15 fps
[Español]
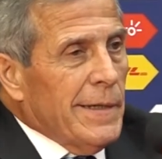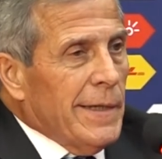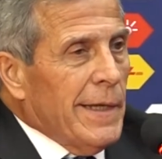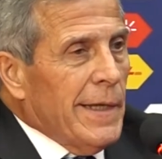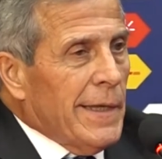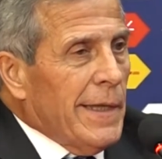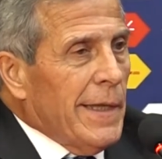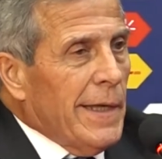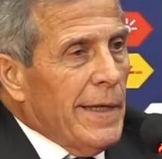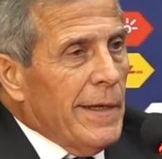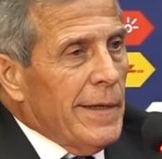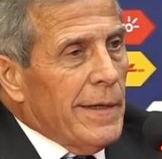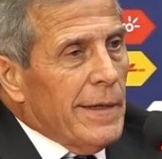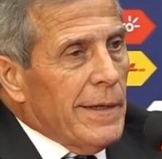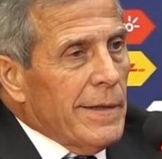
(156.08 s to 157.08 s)

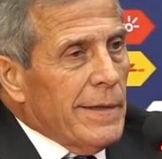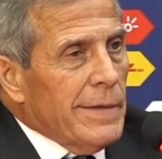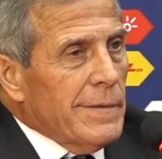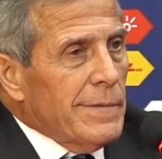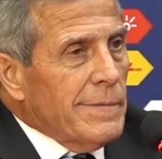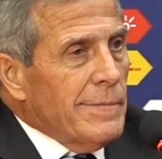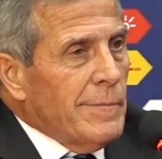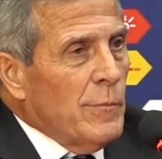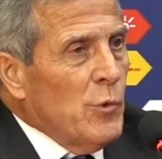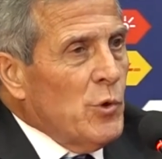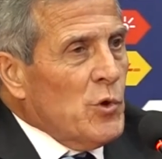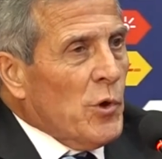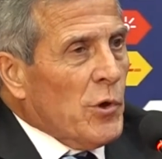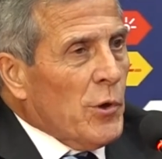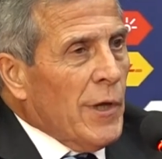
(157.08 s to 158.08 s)
este,
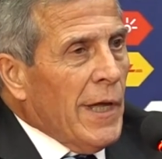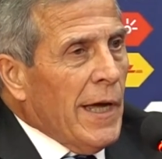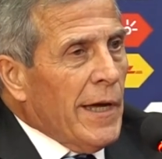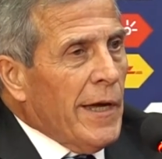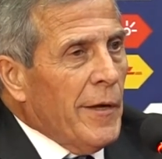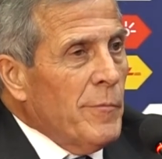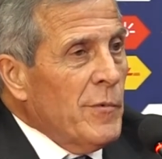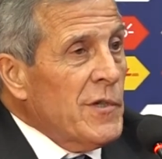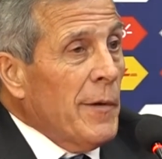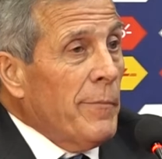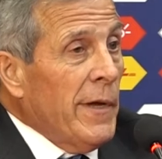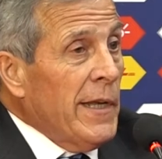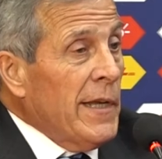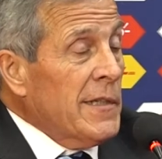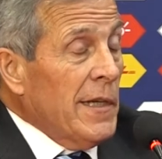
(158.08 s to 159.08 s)
mucho rodaje y mucha
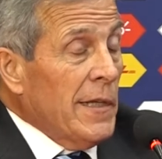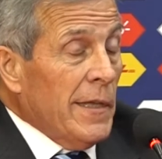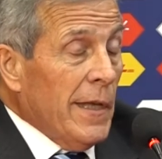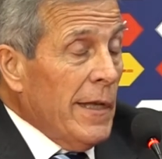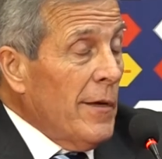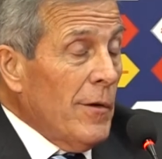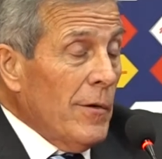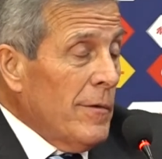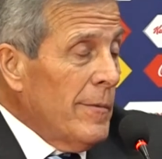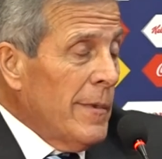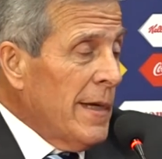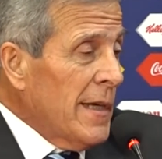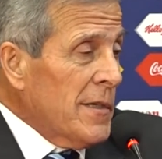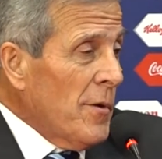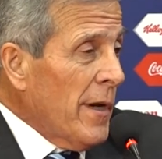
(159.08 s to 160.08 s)
experiencia anterior, como el
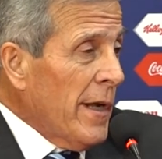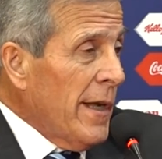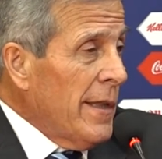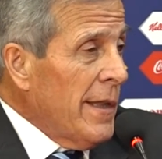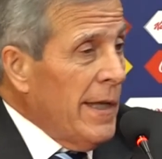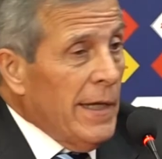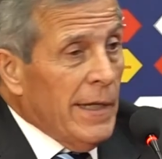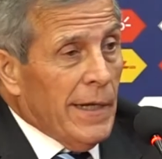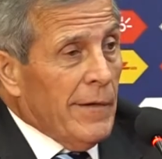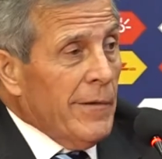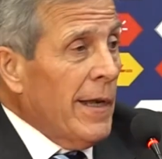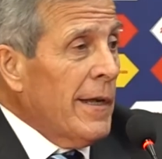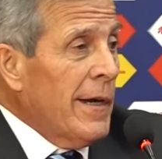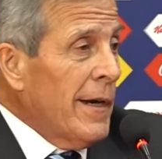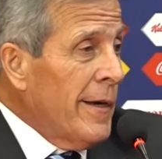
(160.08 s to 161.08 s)
caso de Argentina,
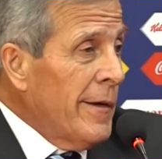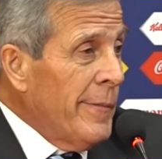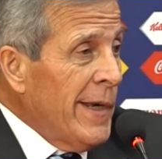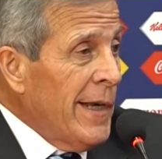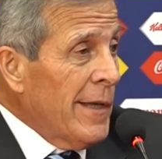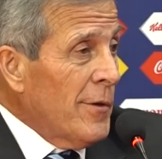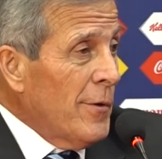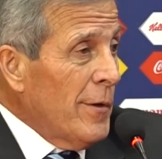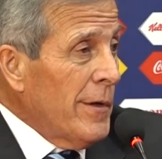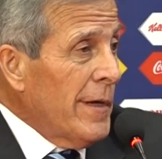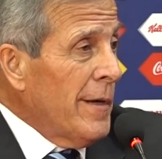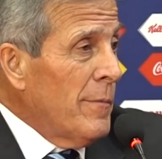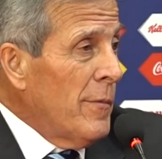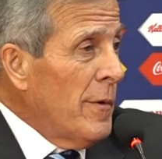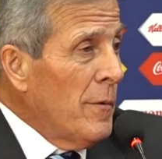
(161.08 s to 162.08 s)
una gran
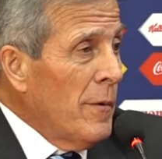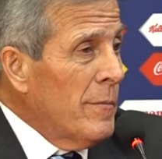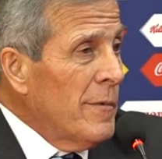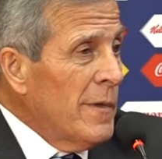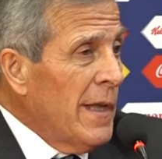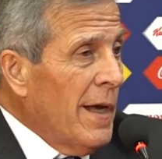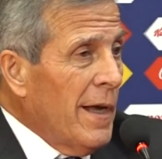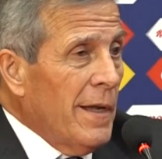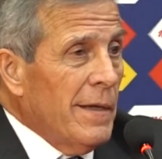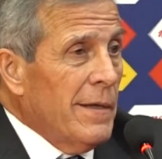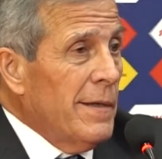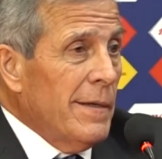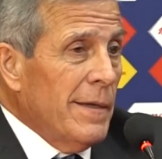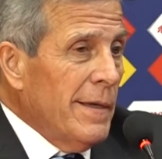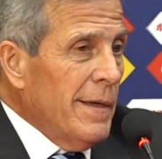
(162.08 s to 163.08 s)
eliminatoria, muy buen mundial,
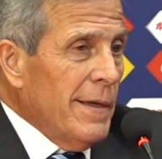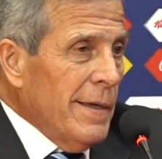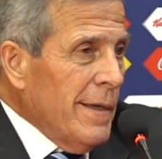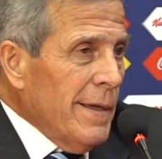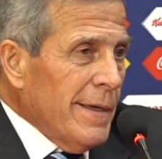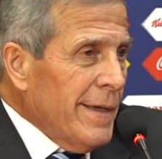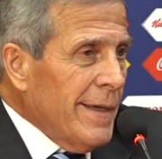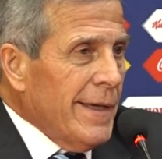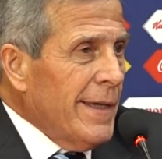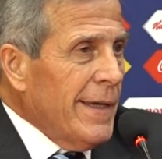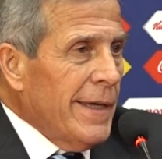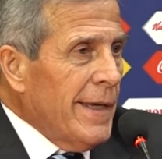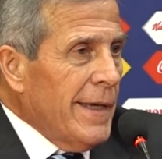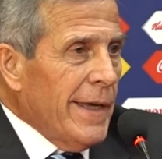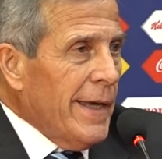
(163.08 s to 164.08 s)

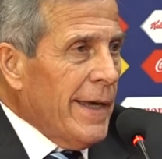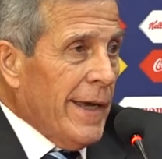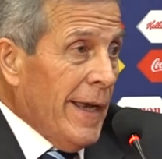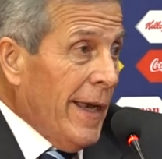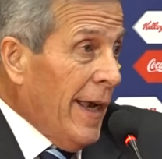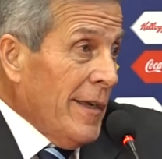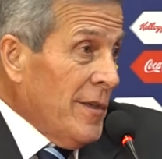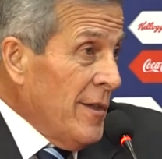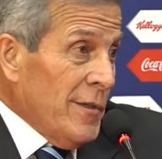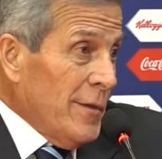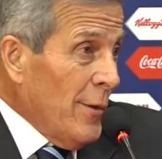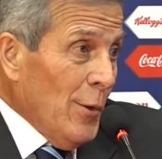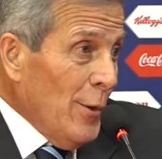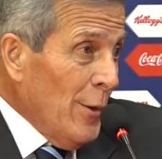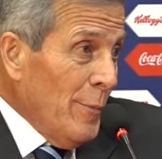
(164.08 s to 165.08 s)
eh, casi
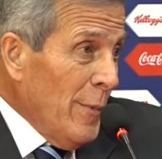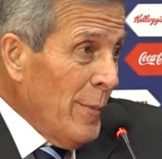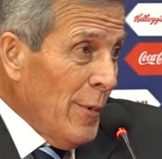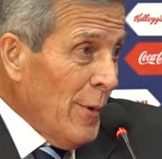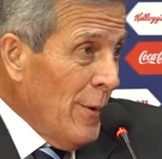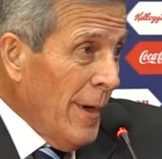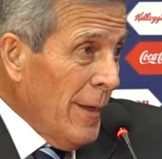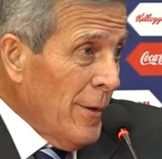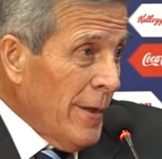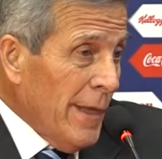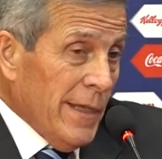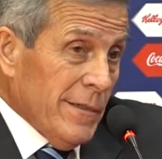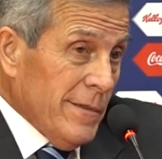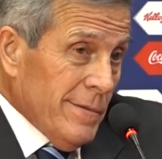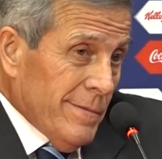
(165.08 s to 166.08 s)
todos los mismos jugadores.